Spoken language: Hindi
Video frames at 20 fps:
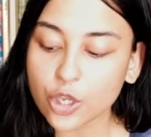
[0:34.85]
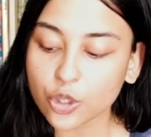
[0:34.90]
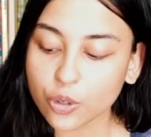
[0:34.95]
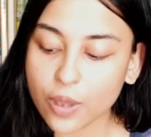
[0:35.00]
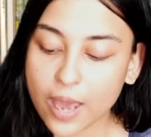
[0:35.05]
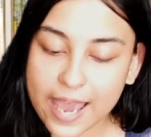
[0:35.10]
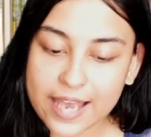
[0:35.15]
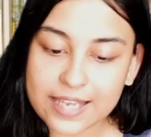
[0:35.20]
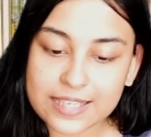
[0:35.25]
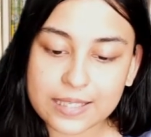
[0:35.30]

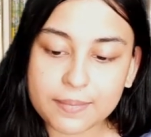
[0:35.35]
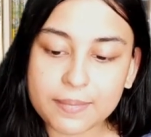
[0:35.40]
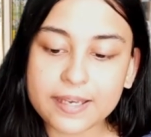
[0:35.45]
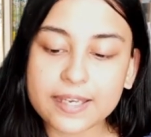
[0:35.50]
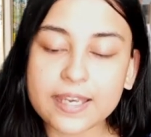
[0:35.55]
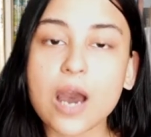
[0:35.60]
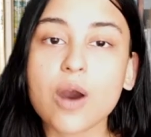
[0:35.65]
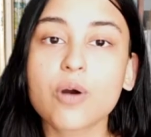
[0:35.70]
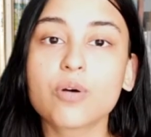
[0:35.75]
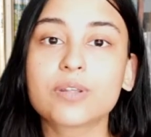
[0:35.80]
तो ऐसे में
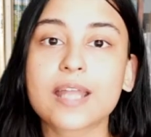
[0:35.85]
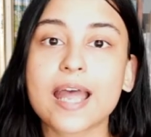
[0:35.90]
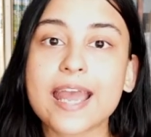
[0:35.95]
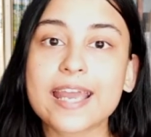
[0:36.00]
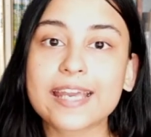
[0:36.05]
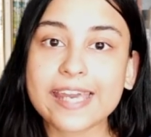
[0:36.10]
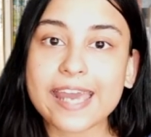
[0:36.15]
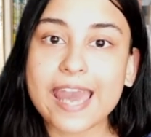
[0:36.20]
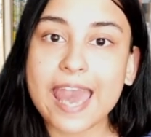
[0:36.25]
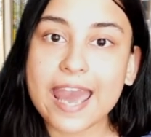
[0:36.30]
क्या होता
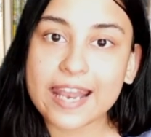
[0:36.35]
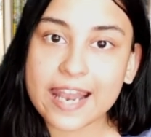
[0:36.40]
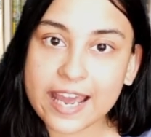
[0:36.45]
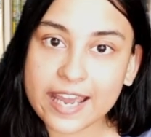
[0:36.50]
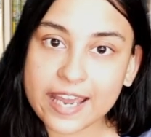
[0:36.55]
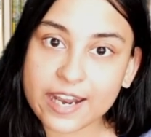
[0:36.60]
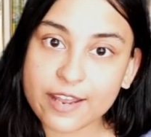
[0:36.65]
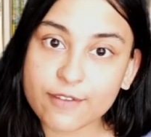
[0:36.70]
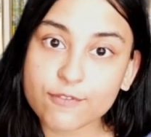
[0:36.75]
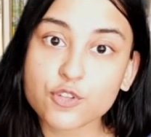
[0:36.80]
है कि
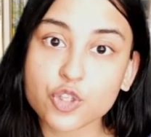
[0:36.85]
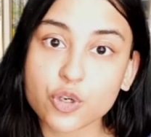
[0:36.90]
एन